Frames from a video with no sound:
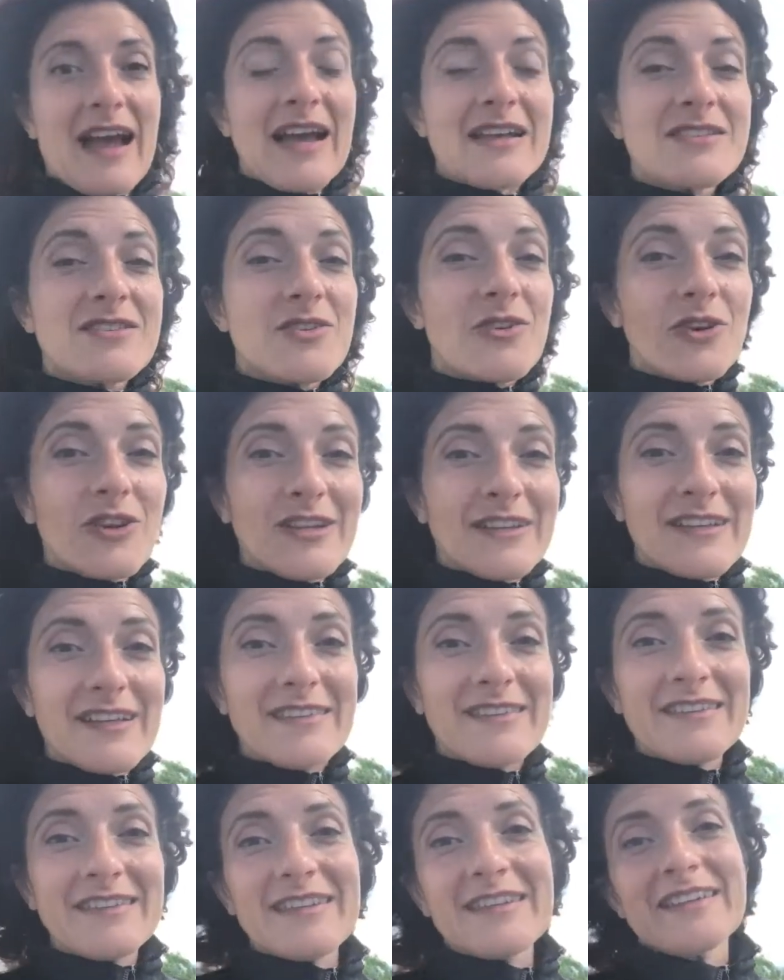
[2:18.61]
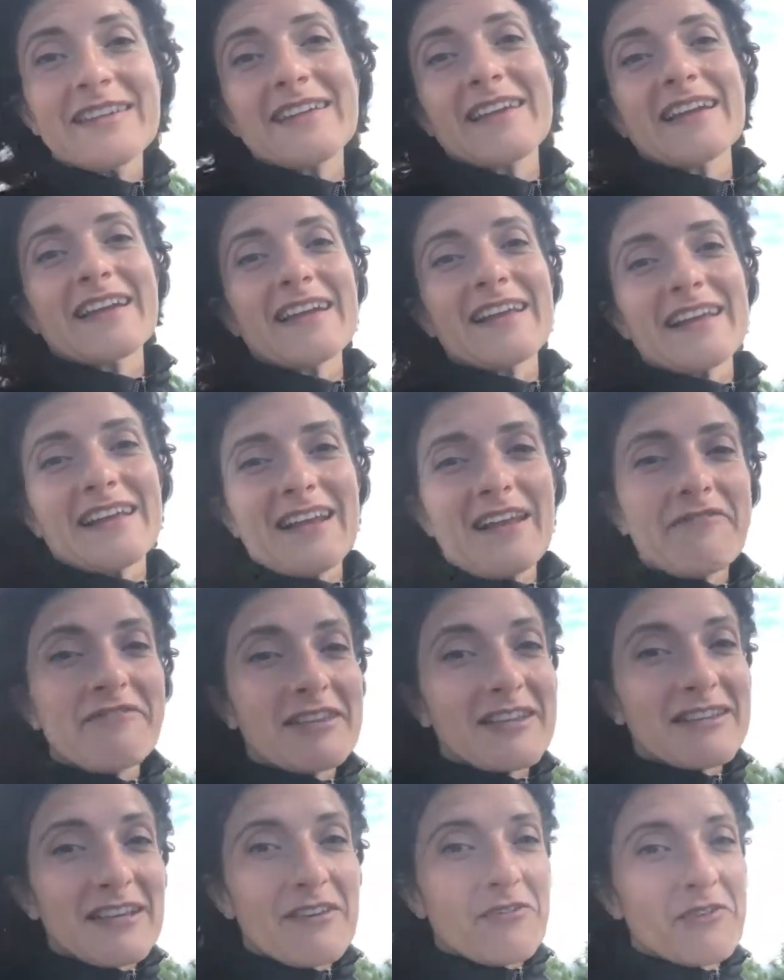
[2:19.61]
ascoltati che la
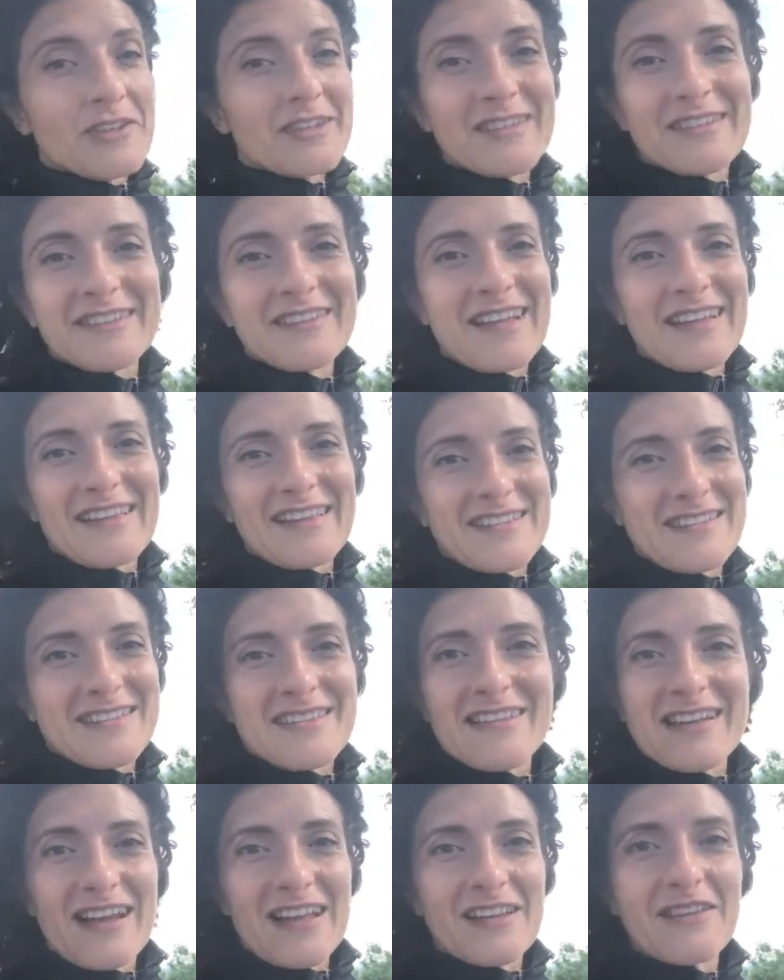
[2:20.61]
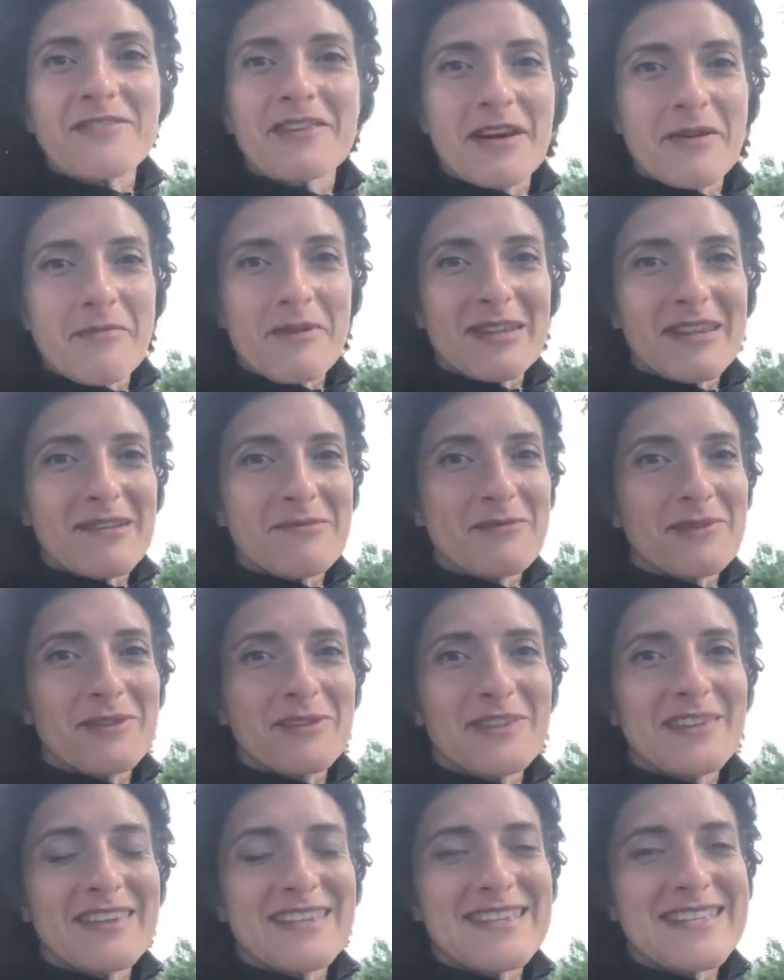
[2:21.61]
vita a volte ti dà dei segnali veramente
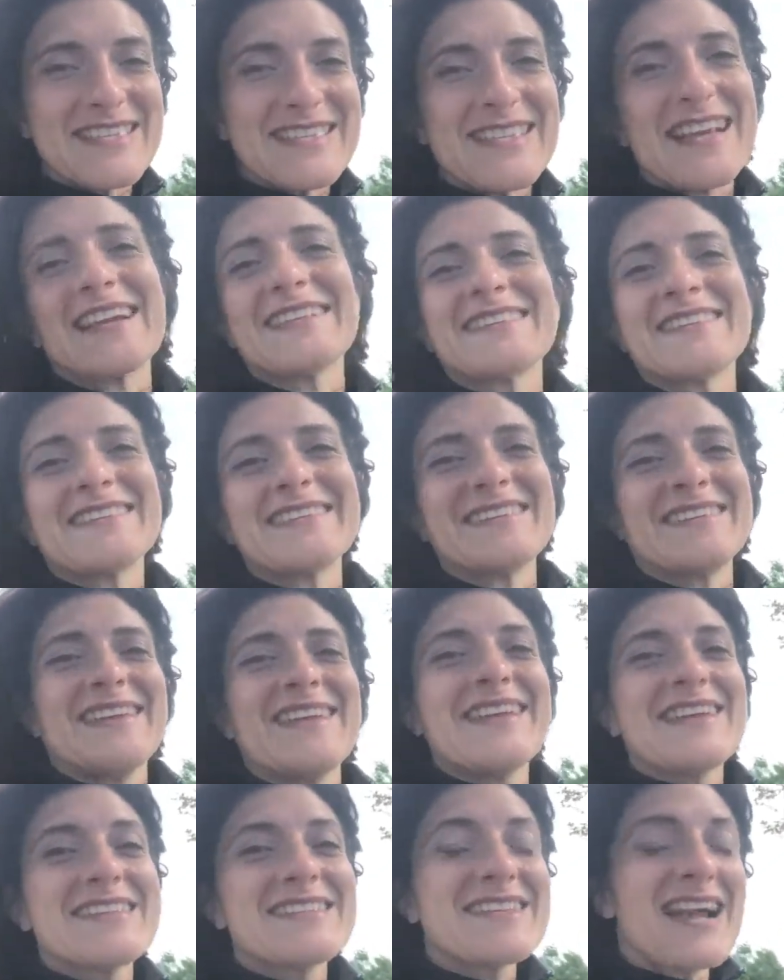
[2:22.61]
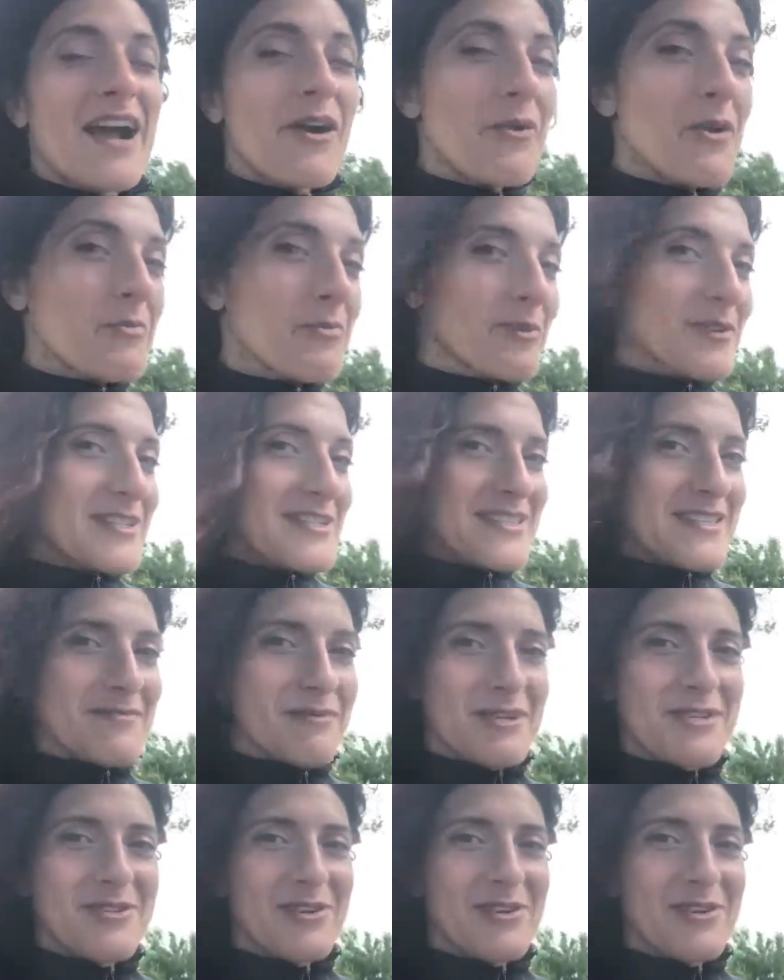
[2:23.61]
molto interessanti. Ciao e buonissima